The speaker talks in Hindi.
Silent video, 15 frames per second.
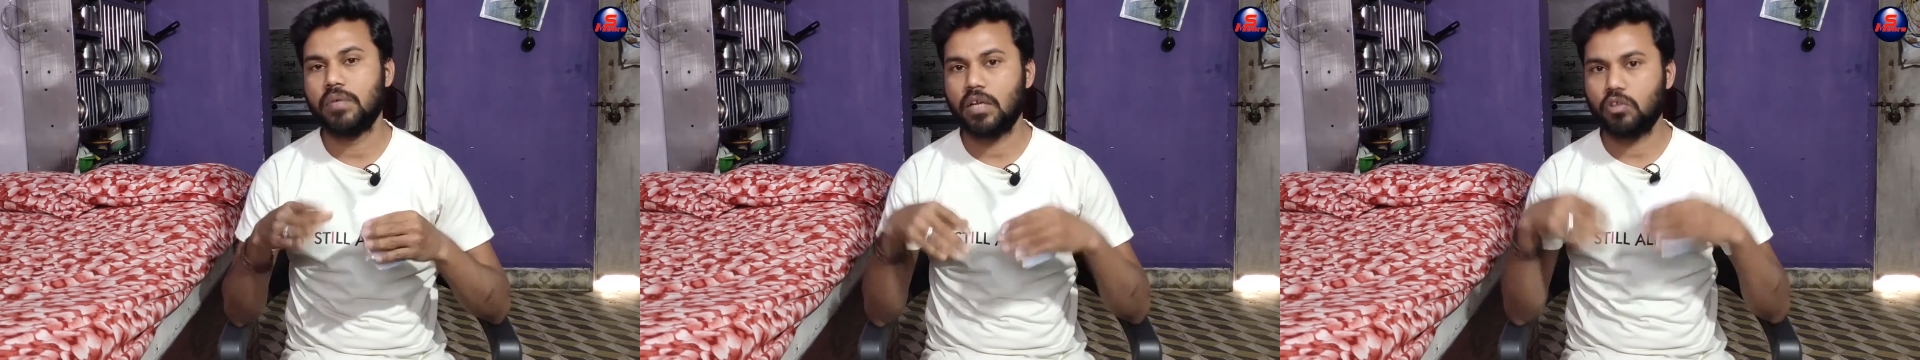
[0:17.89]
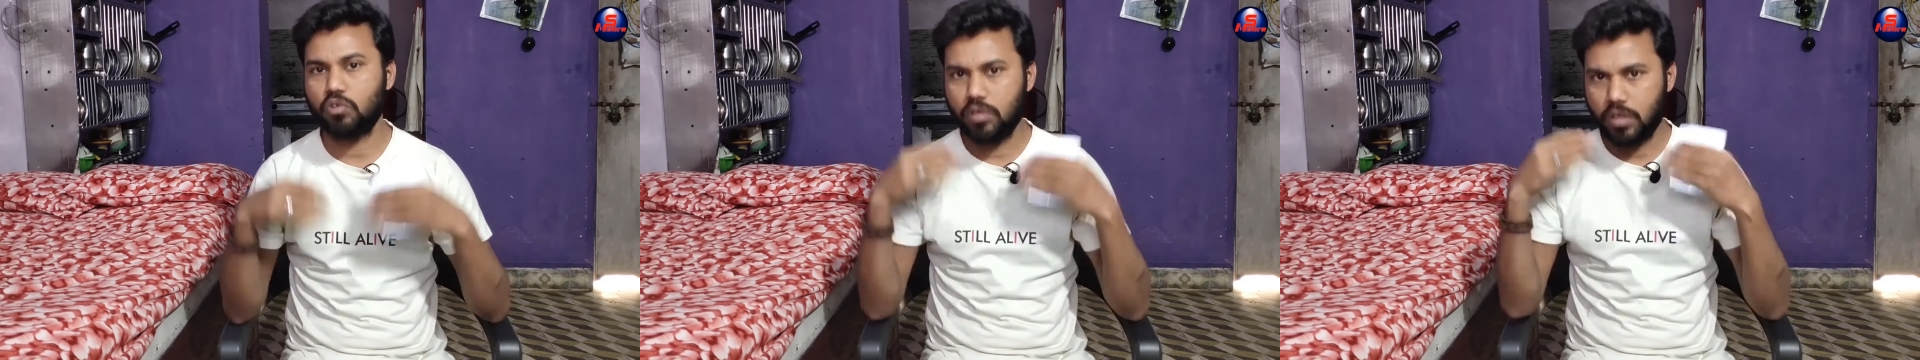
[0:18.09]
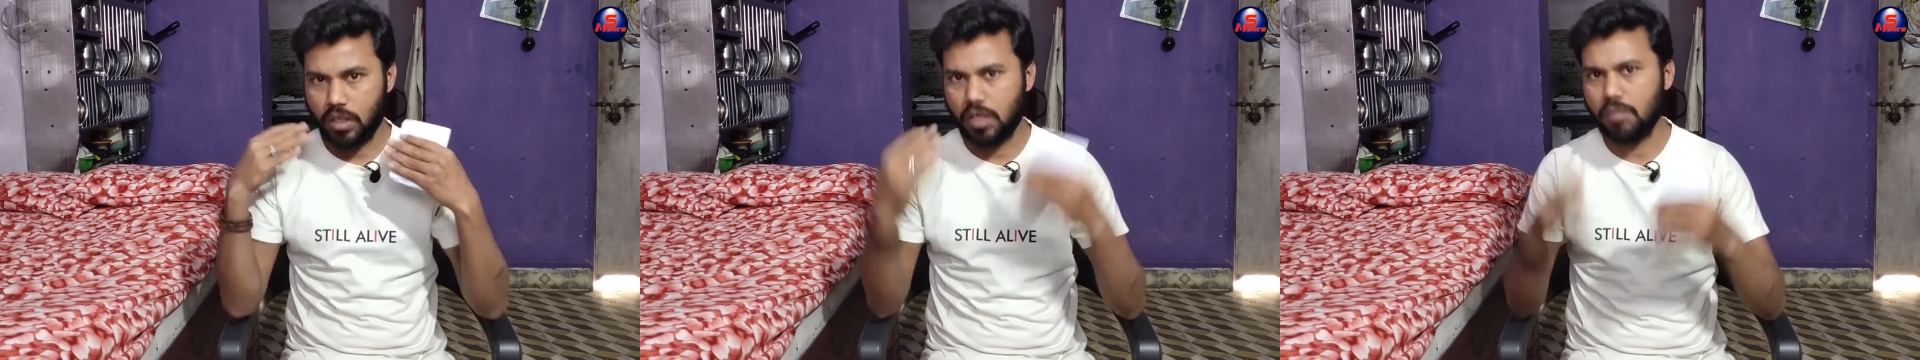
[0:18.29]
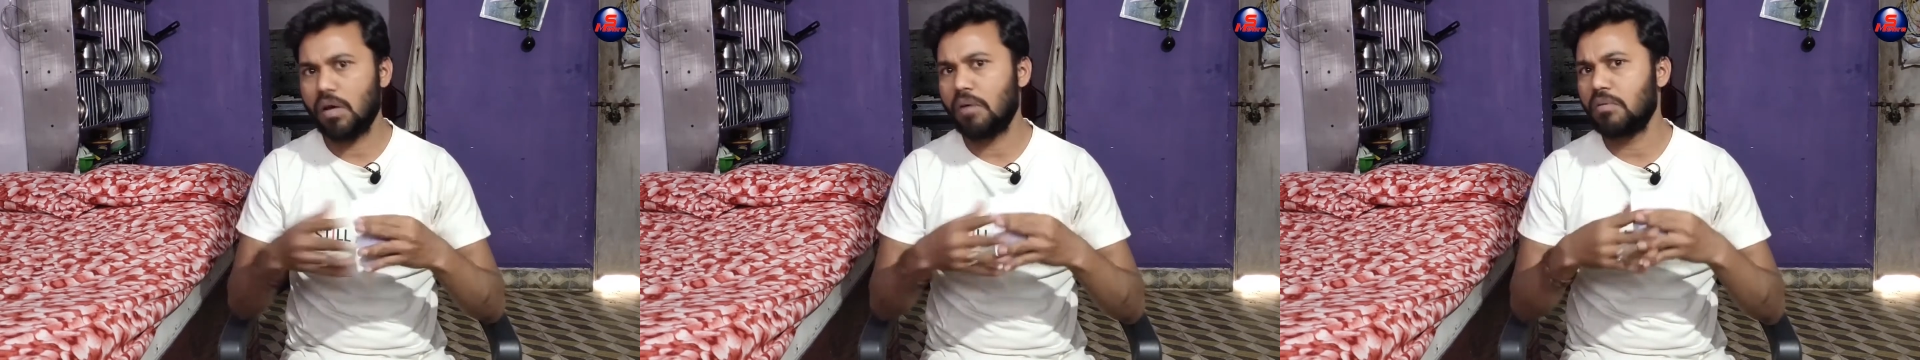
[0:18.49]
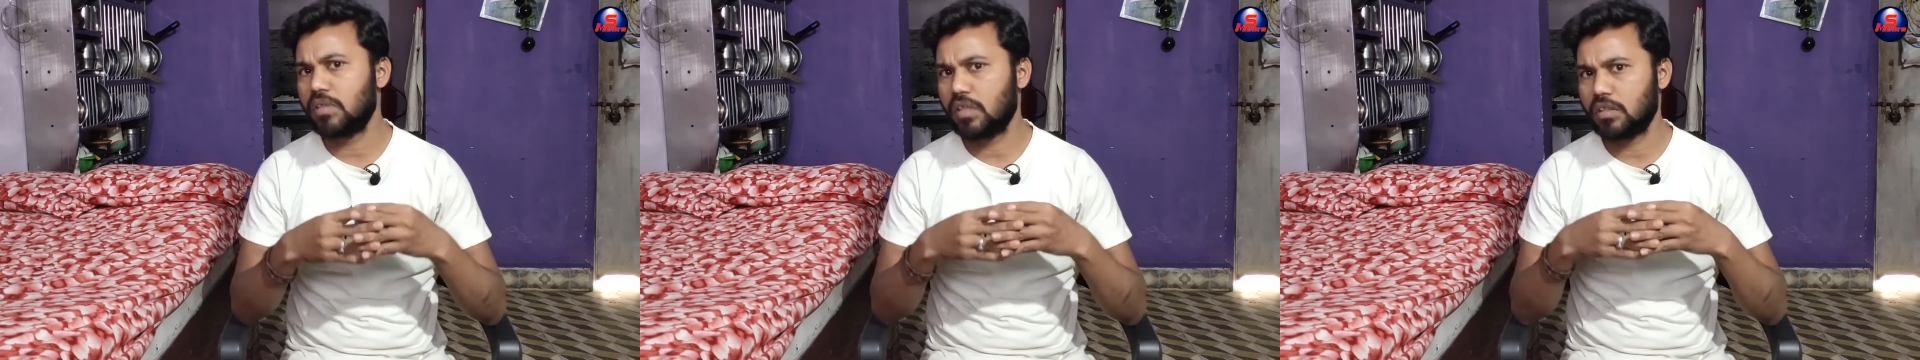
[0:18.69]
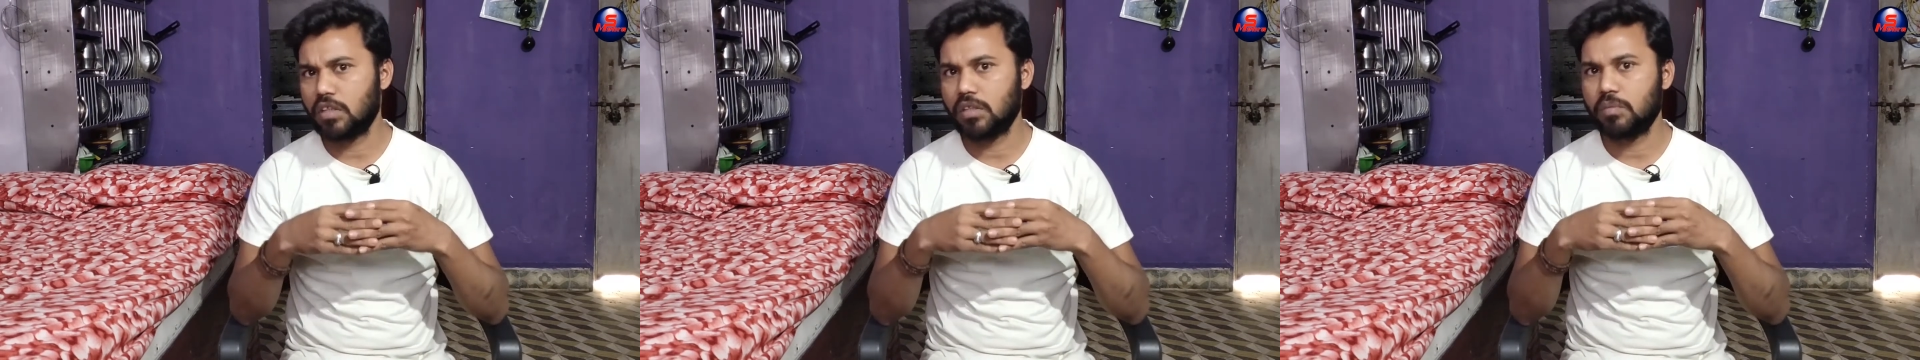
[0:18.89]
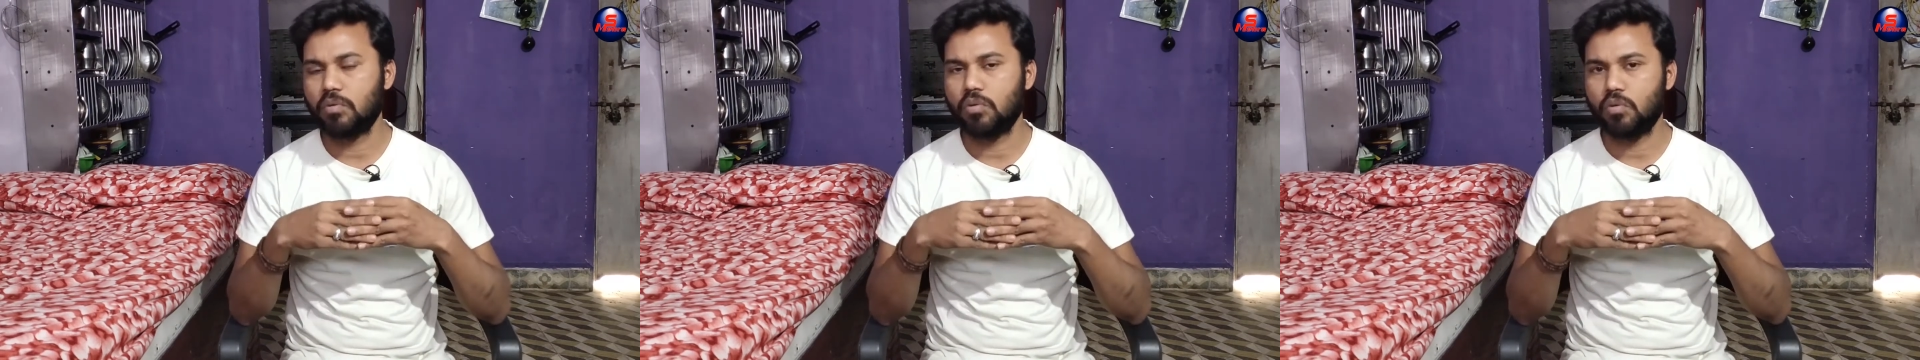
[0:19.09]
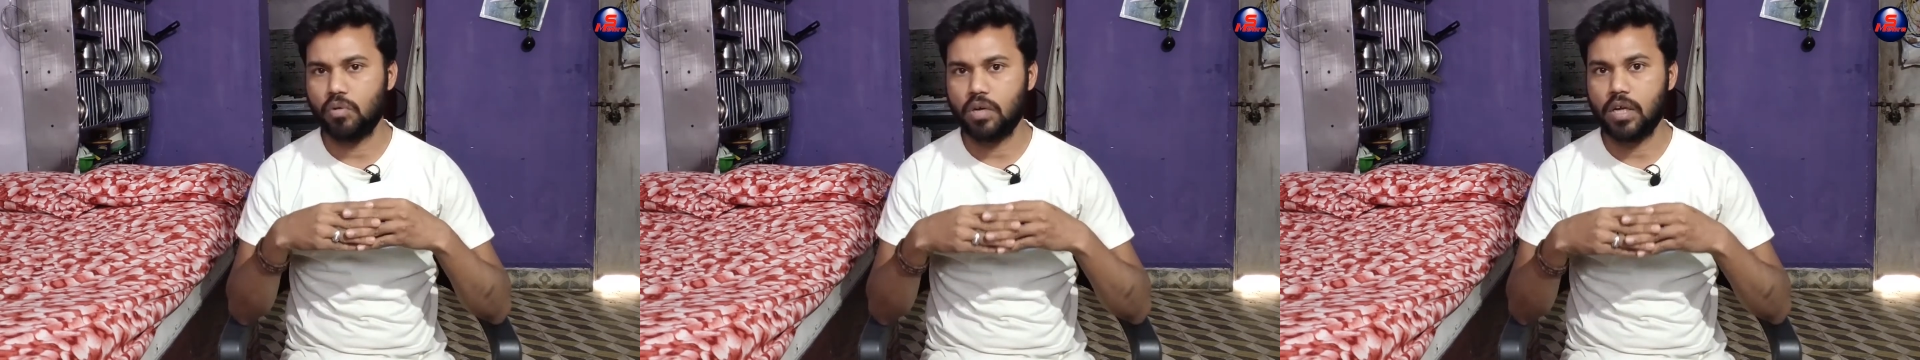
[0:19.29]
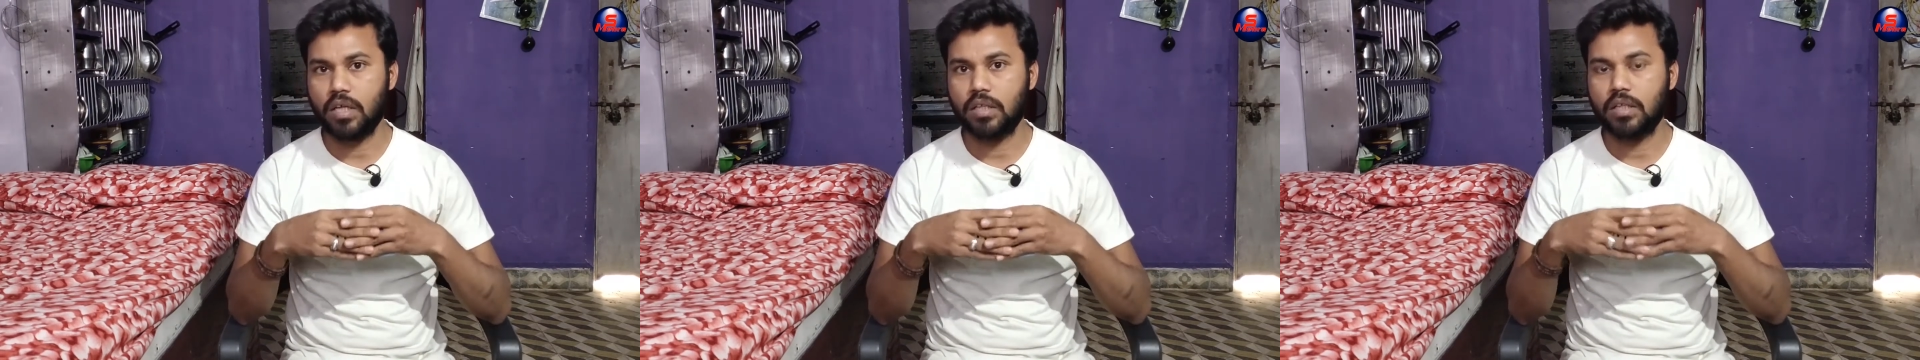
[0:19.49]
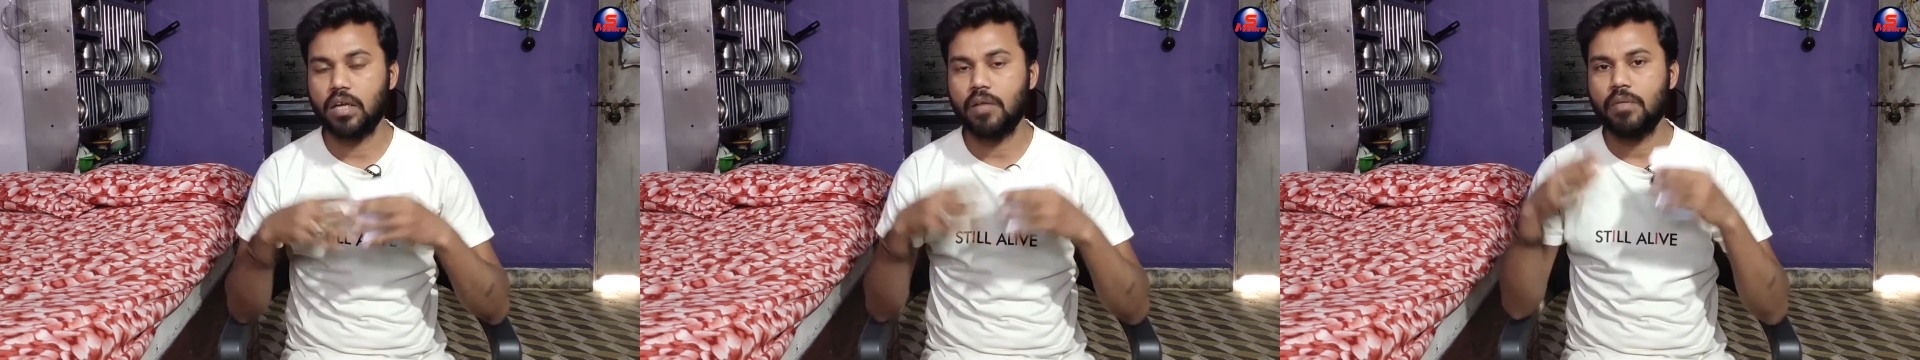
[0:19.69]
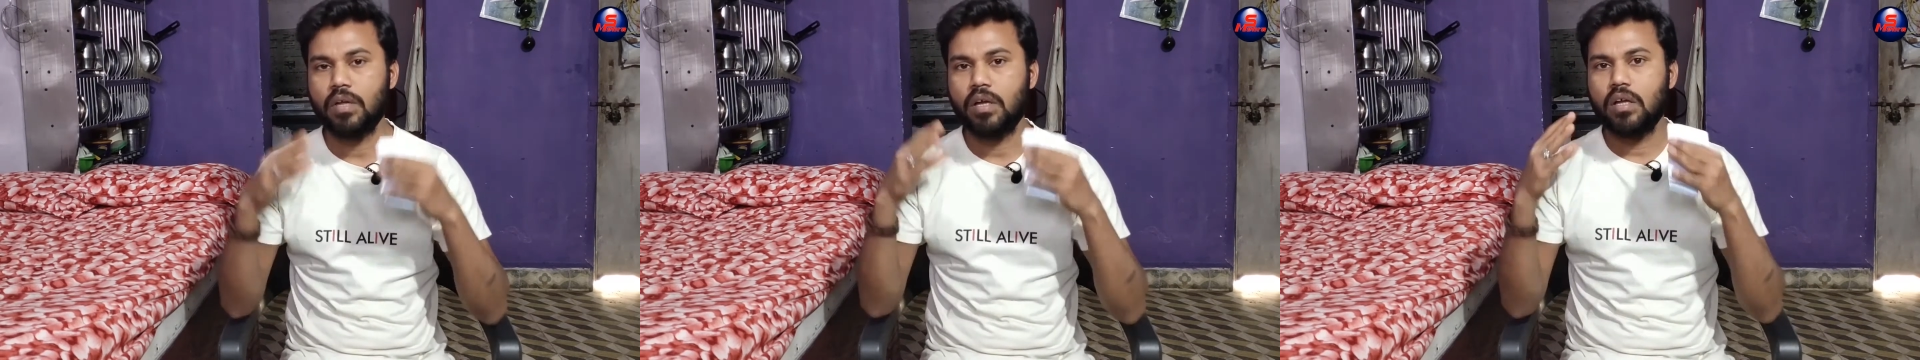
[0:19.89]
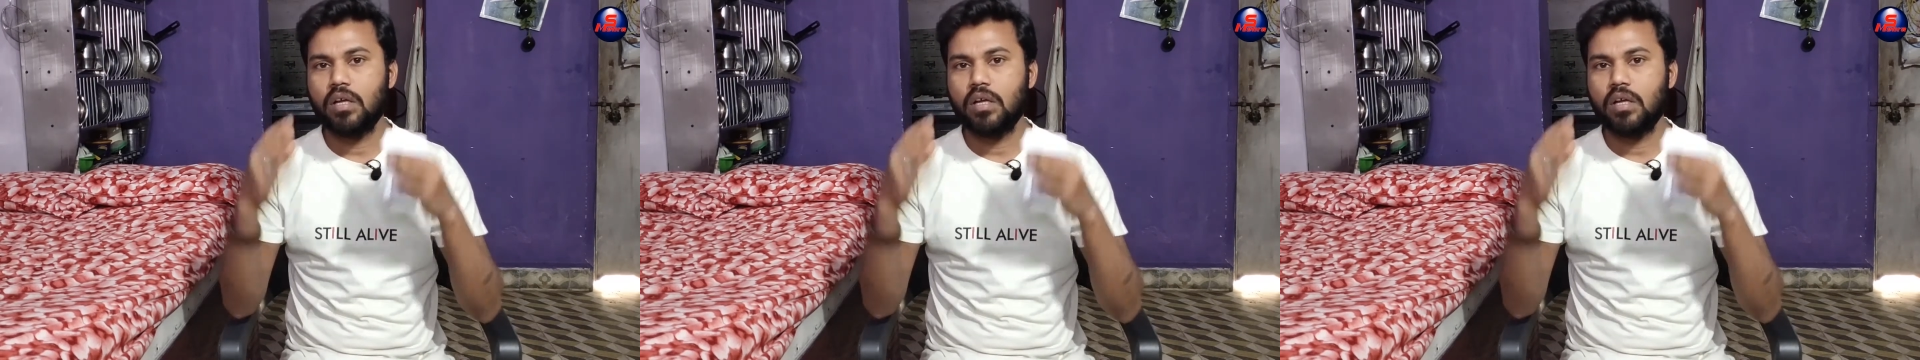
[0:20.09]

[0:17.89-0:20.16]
मेरा तो एक ही बार सक्सेसफुल हो गया था